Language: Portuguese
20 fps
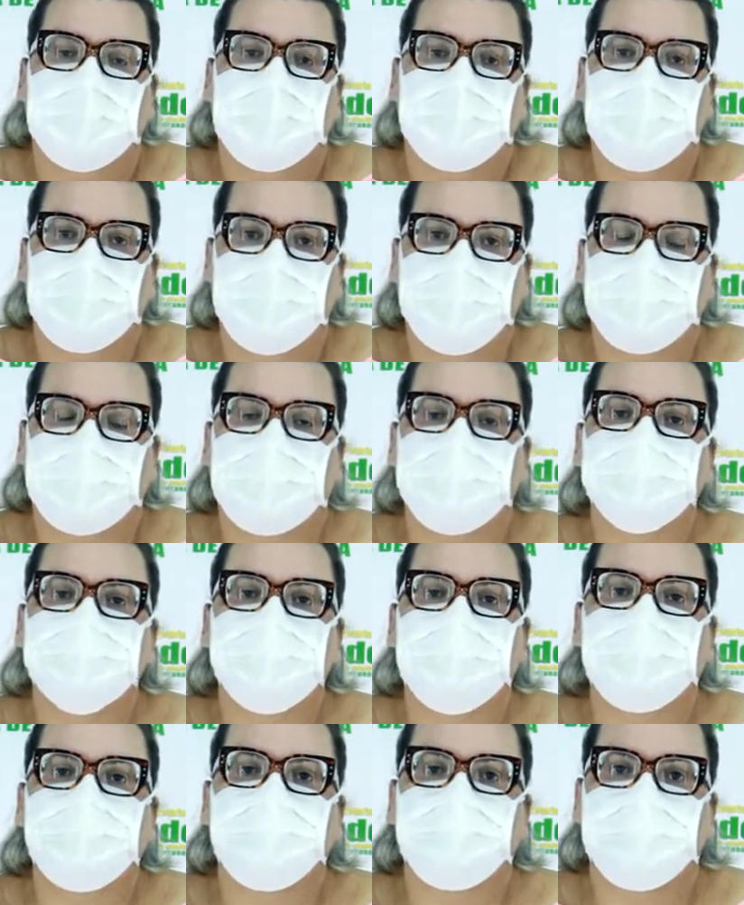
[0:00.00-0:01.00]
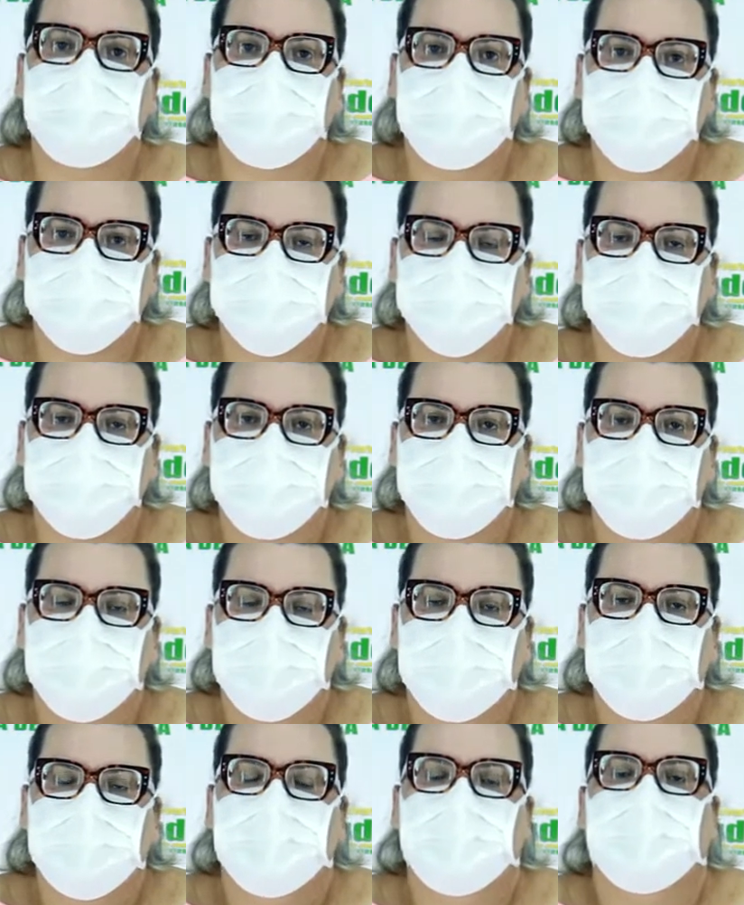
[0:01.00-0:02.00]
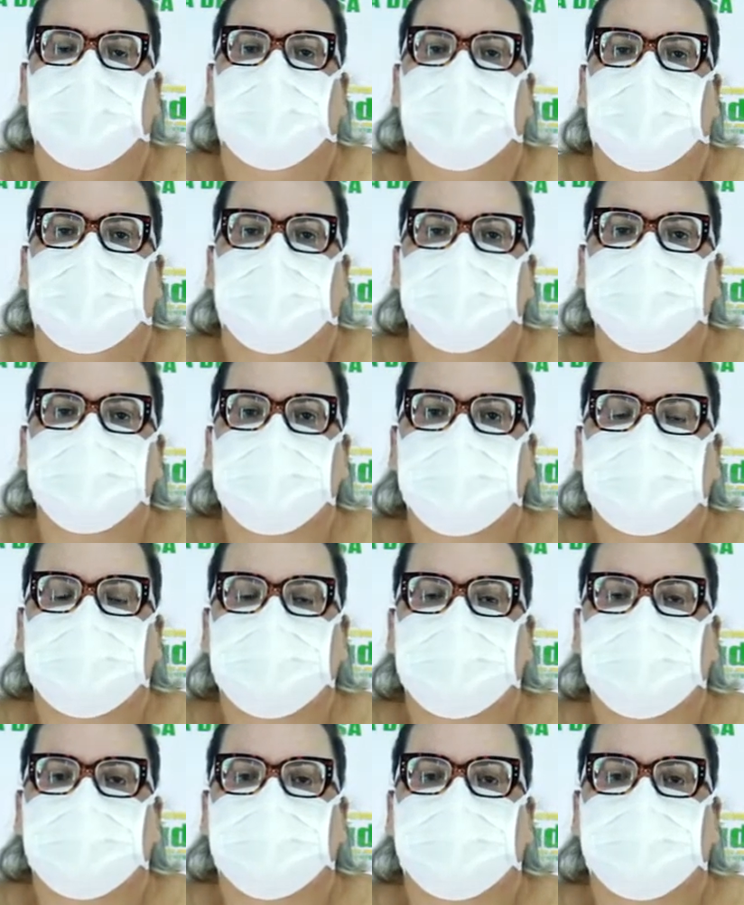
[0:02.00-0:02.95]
E pensando nisso, a gente